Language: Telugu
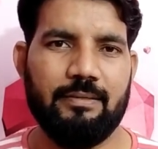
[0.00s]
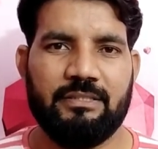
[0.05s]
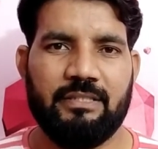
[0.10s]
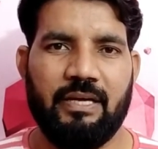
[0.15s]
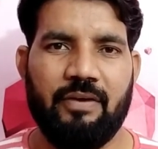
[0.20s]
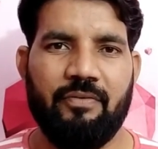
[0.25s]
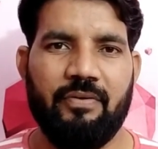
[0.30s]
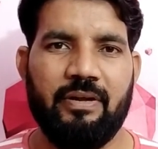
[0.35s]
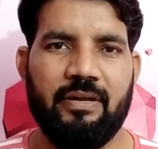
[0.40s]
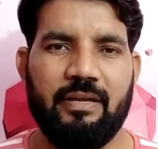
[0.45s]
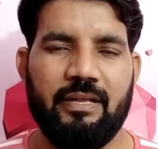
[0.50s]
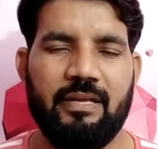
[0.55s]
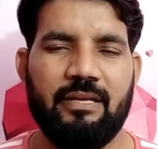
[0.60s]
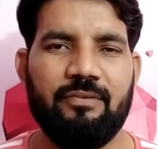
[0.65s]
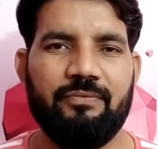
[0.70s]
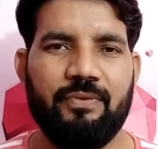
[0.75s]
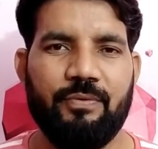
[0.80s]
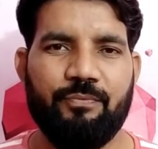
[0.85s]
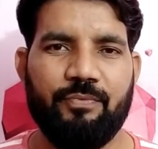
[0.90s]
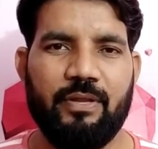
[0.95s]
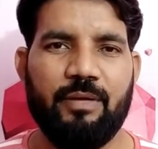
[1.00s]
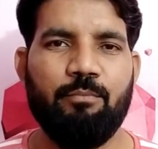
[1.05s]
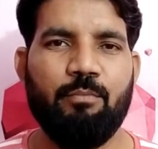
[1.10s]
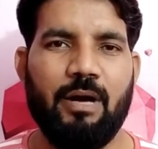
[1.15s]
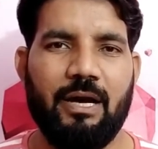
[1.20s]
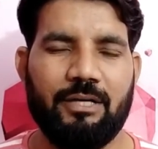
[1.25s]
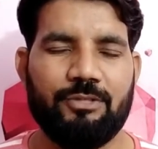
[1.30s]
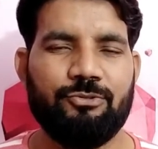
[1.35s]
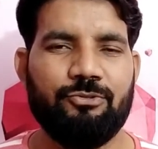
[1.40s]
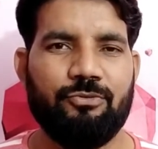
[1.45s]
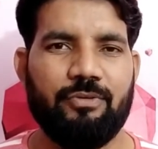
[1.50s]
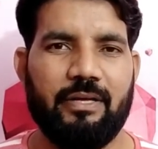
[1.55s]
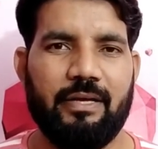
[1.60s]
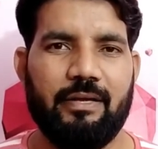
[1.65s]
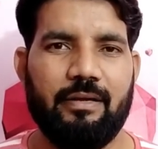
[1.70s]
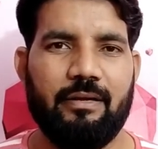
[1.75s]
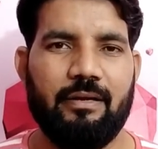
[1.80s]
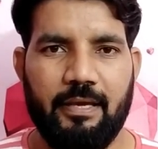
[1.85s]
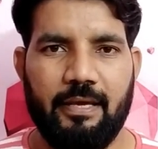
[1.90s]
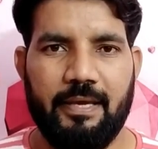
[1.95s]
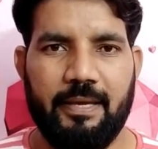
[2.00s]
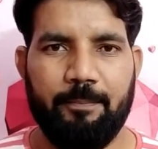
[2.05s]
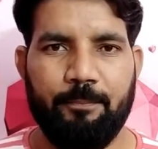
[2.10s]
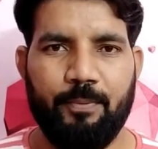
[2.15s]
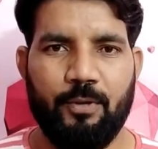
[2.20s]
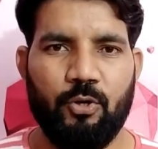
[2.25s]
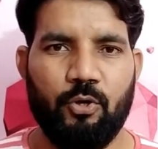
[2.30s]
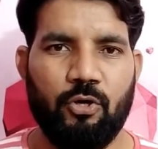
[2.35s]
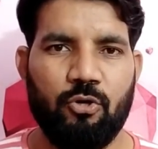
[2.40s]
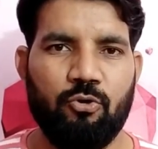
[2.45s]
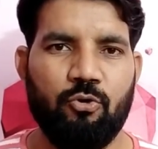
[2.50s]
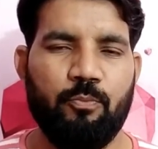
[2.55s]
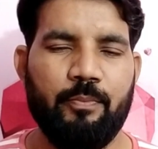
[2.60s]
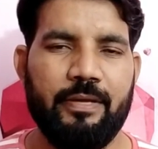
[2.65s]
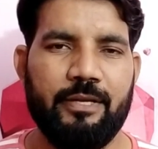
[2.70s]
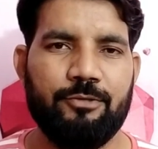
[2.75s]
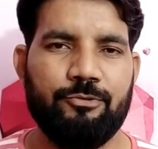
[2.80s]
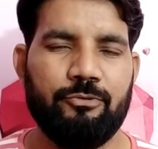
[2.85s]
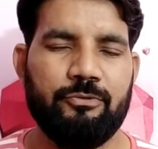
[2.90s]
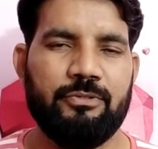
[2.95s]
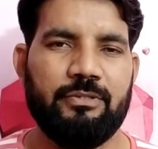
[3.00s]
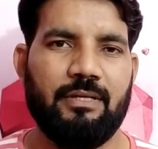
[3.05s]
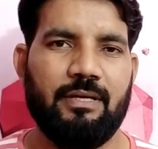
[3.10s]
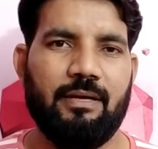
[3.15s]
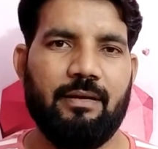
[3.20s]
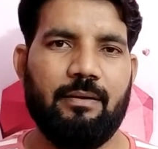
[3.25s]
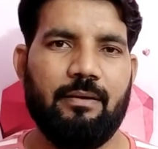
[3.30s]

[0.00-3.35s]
సెవెంటీన్ ఫిఫ్టీ మార్క్స్ ఉంటాయి ఇప్పటివరకు మీరు చూసిన